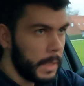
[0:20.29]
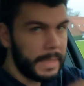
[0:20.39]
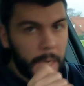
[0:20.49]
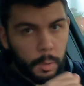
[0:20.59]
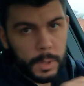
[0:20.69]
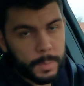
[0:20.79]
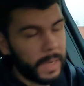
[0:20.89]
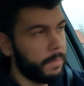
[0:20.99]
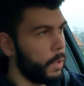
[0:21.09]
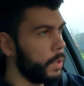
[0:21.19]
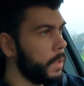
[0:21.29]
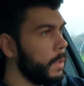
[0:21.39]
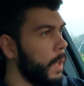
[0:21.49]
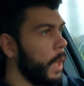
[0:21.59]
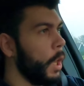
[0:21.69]
Darüber sprechen wir
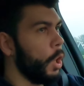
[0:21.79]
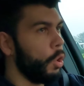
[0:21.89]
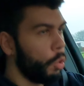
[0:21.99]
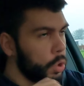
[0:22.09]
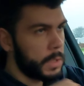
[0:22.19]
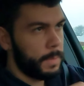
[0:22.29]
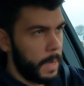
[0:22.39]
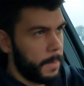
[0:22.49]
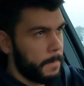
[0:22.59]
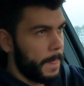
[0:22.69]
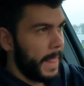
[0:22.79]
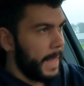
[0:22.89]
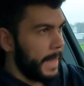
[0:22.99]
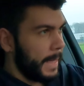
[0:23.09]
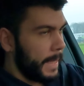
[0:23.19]
heute. Und zwar
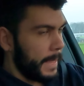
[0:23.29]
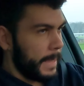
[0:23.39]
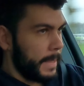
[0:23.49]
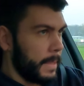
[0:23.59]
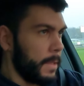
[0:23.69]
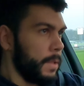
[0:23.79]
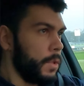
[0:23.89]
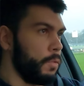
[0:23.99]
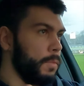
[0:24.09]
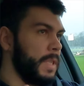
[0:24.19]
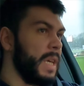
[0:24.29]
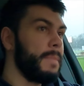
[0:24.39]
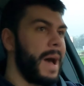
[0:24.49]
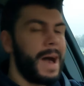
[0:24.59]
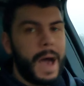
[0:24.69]
zum
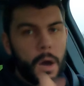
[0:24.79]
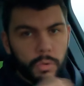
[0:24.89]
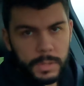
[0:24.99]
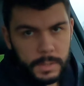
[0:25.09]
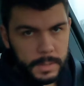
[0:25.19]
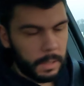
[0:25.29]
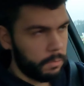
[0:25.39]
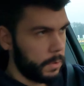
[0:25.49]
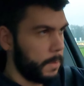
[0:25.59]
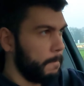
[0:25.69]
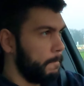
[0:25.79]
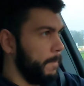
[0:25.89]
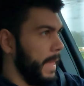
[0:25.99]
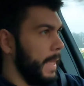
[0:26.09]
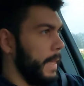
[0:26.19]
Thema Außensound.
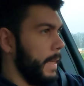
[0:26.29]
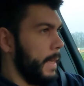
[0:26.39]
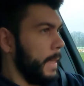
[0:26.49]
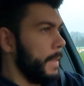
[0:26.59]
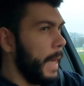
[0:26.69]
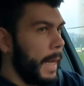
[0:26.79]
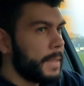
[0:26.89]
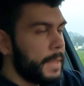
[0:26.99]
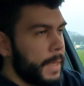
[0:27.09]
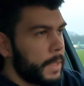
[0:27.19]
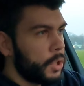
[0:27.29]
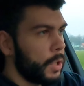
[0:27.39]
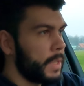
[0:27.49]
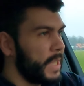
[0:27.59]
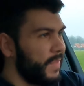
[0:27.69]
Da hatte ich jetzt
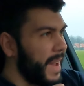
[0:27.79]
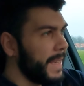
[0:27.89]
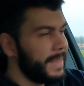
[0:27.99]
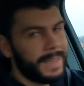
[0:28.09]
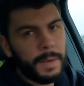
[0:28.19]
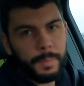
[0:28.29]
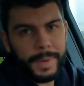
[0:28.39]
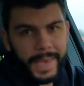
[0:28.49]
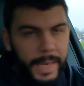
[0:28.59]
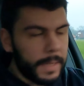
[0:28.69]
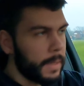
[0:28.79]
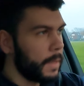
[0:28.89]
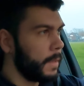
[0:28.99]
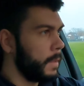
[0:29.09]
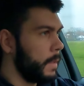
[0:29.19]
schon zwei sehr
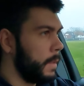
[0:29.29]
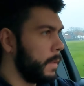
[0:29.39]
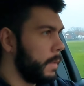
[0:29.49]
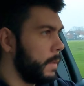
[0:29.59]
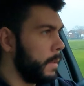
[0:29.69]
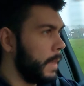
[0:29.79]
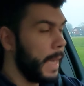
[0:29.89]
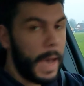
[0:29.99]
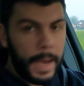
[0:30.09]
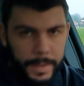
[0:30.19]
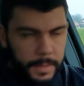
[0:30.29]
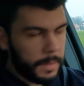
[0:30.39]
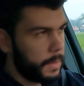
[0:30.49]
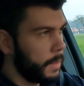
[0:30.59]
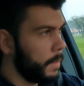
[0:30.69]
prägende
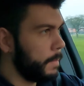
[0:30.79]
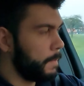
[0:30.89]
Ereignisse,